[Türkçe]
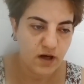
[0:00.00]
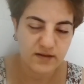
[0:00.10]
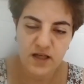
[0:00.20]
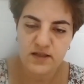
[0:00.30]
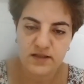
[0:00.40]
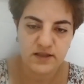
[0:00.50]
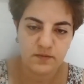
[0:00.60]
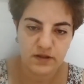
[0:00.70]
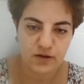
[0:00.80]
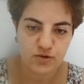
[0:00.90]
Hatta
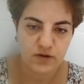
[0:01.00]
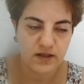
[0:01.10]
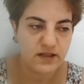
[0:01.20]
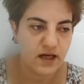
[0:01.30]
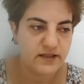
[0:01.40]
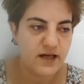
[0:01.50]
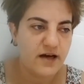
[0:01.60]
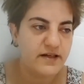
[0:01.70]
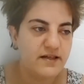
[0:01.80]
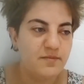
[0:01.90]
gireyim de şu an yani
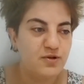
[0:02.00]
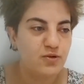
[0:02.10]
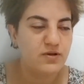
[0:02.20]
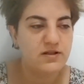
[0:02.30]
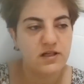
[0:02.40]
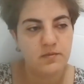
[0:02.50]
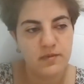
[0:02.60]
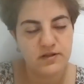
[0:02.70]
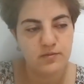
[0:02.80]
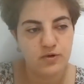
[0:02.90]
Yahreyn'e bir türlü
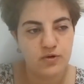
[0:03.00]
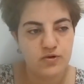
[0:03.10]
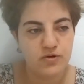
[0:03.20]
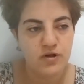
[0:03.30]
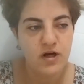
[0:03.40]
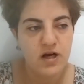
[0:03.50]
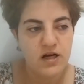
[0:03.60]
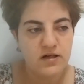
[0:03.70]
kazanamadım diyorsun.